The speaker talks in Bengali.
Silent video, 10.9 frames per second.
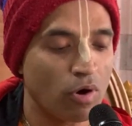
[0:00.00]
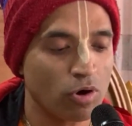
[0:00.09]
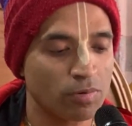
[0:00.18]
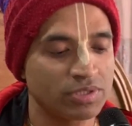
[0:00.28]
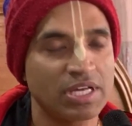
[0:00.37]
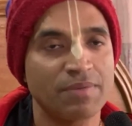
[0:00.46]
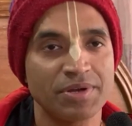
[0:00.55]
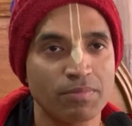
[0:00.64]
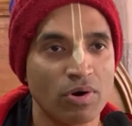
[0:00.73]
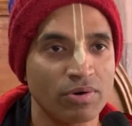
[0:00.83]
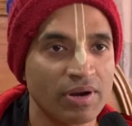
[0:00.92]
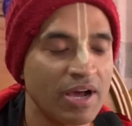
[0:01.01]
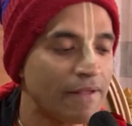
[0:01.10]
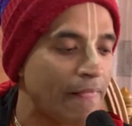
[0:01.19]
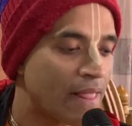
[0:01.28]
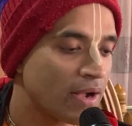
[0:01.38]
ভগবত নামের বর্ণনা
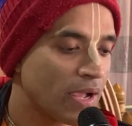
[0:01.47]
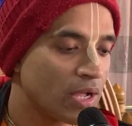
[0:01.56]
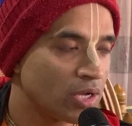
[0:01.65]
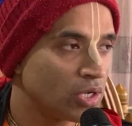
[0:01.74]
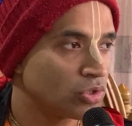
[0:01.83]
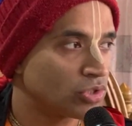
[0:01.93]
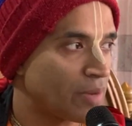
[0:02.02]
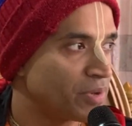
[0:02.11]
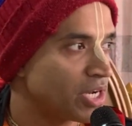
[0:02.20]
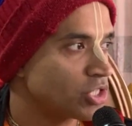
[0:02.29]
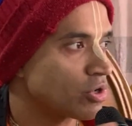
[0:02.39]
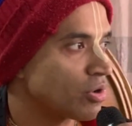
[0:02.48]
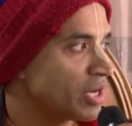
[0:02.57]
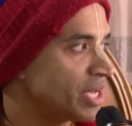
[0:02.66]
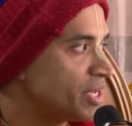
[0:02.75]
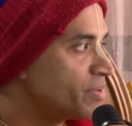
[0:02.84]
তো আপনারা
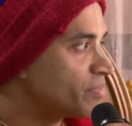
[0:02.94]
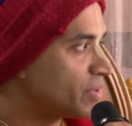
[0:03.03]
সকলেই